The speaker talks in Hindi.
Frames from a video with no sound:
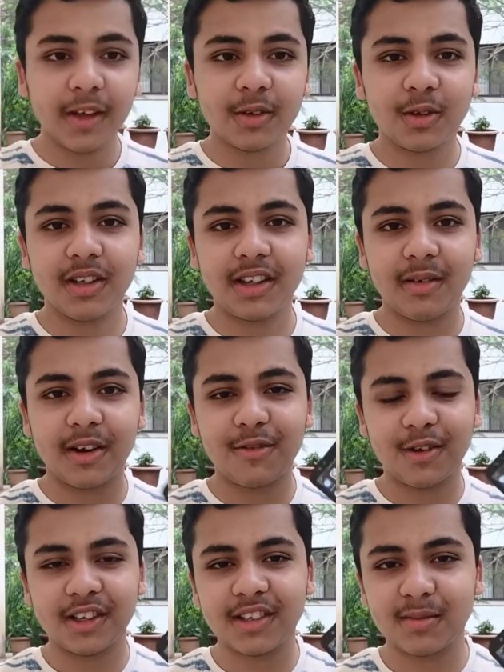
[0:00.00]
तो ये था हमारा
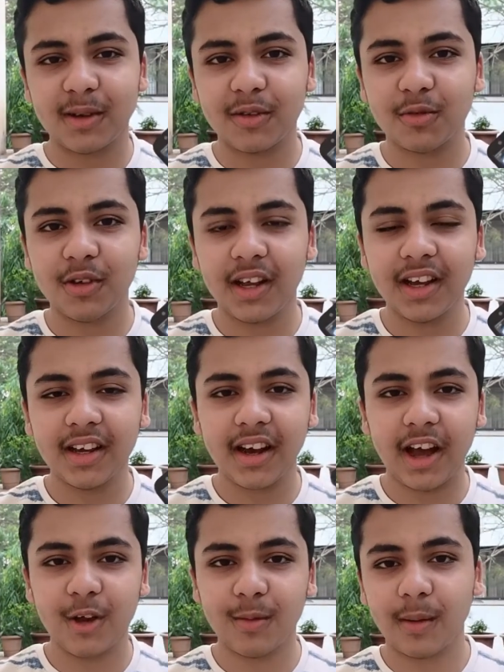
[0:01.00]
फर्स्ट स्मार्टफोन है
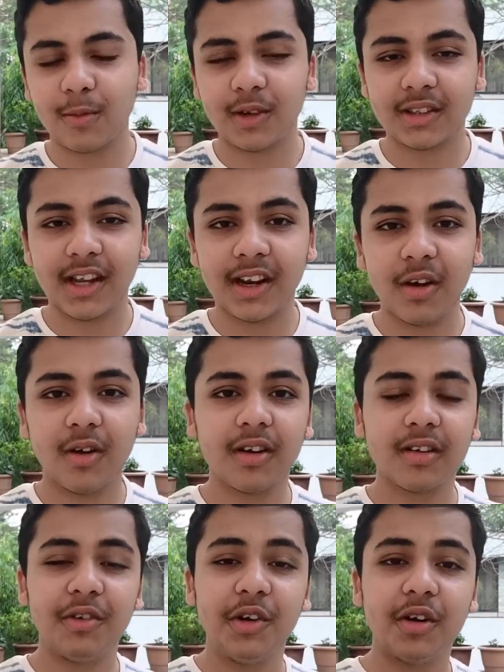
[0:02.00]
आई होप आपको अच्छा लगा होगा
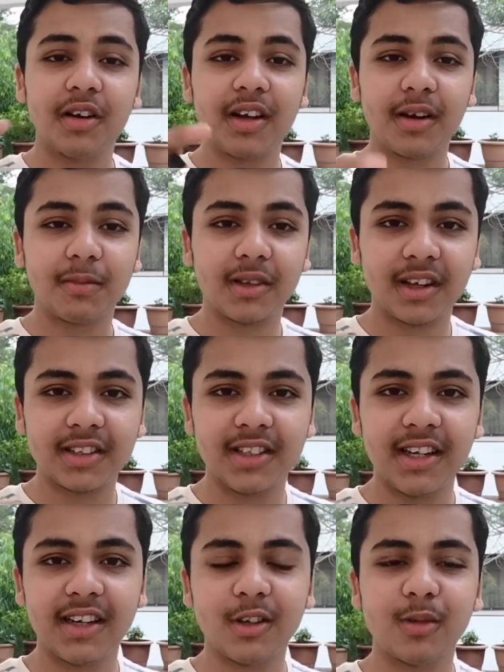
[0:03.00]
और वीडियो अगर अब तक अच्छी
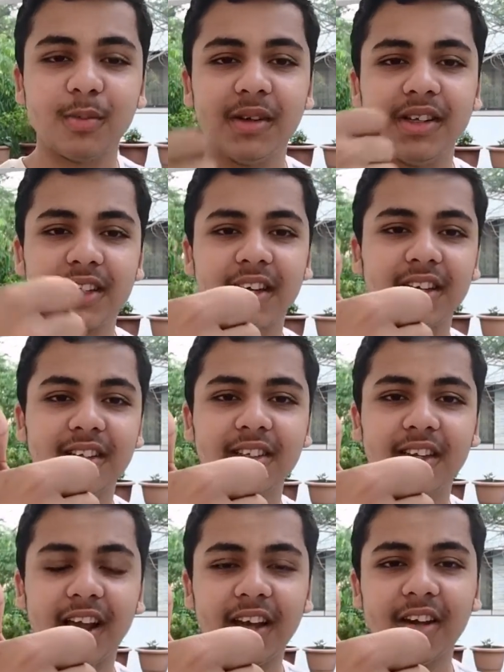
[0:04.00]
लग रही है तो प्लीज़ जाके नीचे
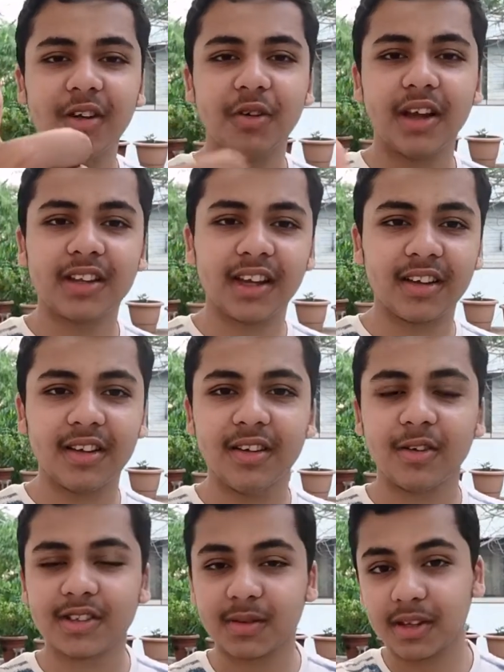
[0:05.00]
लाइक करो यार ताकि
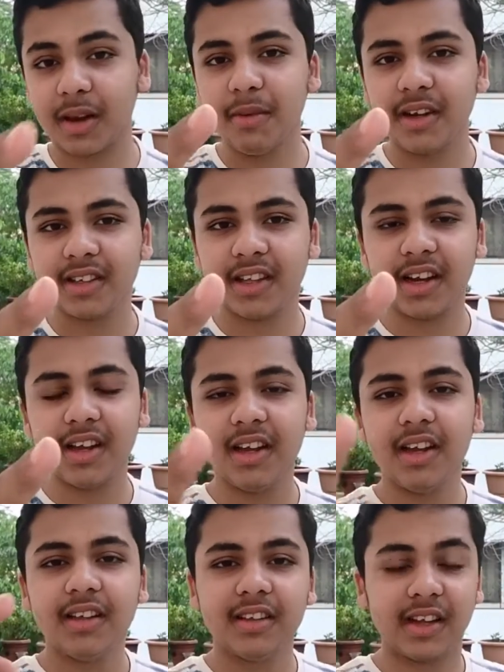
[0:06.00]
और सब्सक्राइब भी कर देना
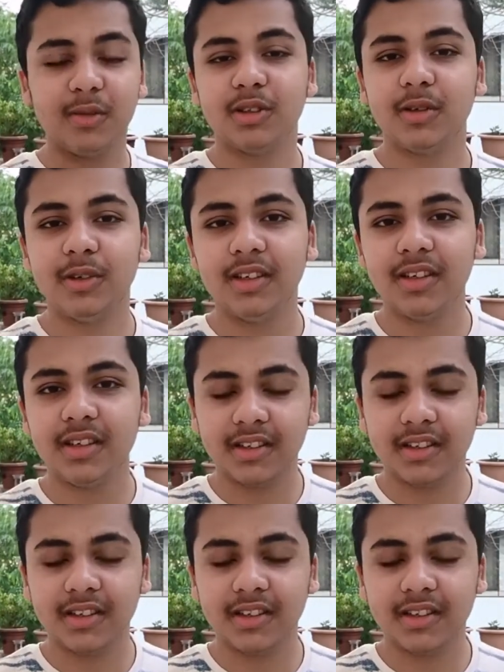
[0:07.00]
ताकि मुझे भी